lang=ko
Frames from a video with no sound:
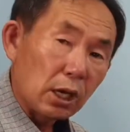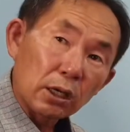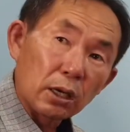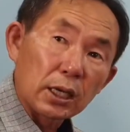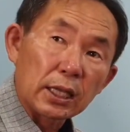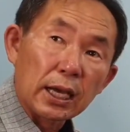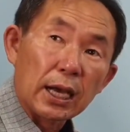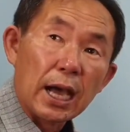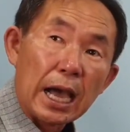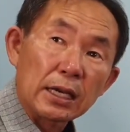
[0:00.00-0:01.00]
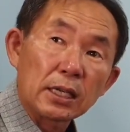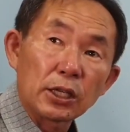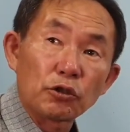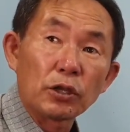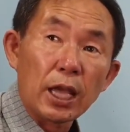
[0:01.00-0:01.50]
거기에다가
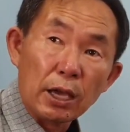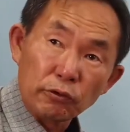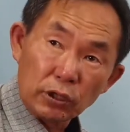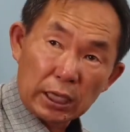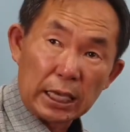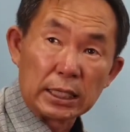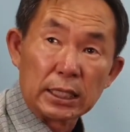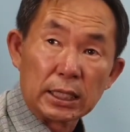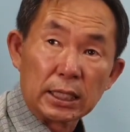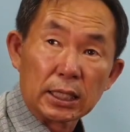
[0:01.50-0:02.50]
하늘이 준 행운까지